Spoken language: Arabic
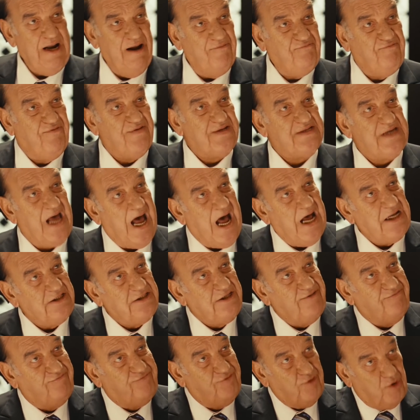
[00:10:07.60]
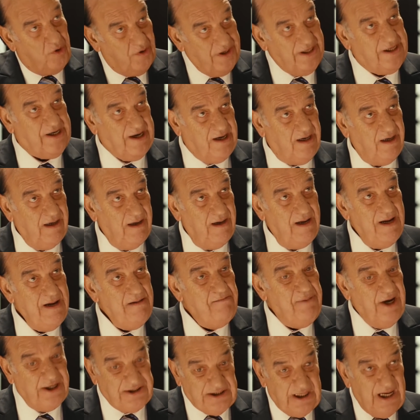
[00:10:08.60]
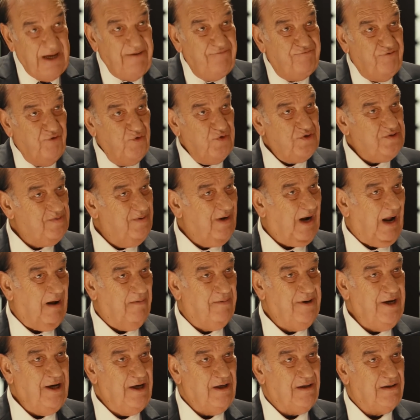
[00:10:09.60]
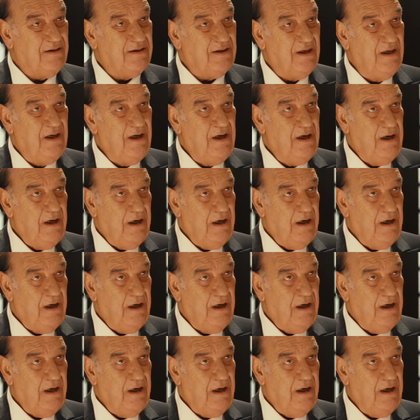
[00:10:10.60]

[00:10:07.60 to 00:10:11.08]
ننفذ عقد فرونيكا محتاجين فلوس للعبيط